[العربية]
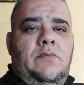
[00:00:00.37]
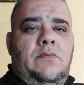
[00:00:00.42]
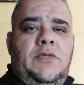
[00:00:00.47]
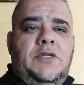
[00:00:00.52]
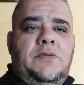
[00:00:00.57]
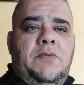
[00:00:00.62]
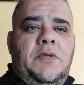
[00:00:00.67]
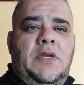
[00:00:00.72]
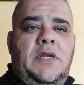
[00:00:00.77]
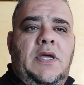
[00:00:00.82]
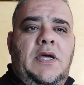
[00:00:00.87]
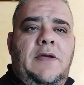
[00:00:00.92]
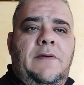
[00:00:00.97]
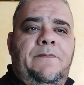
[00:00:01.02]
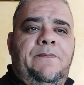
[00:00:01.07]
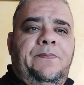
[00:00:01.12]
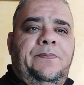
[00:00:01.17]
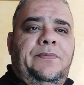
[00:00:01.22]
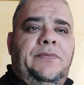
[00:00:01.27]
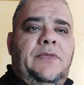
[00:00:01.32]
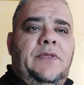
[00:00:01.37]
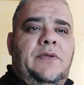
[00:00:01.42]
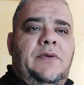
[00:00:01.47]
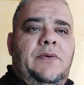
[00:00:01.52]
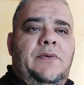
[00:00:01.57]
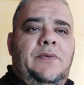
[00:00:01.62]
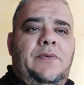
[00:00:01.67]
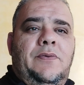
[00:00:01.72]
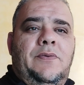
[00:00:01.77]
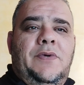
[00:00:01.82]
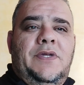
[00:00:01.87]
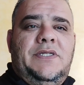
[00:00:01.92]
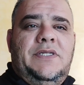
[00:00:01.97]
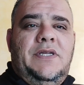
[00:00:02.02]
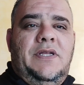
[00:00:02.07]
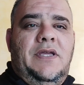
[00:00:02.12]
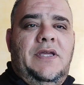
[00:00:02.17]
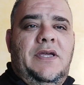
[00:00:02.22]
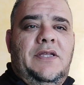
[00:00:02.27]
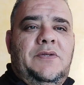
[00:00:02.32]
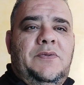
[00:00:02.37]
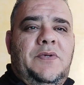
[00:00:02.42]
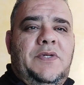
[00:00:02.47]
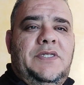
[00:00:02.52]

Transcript: بسم الله والصلاة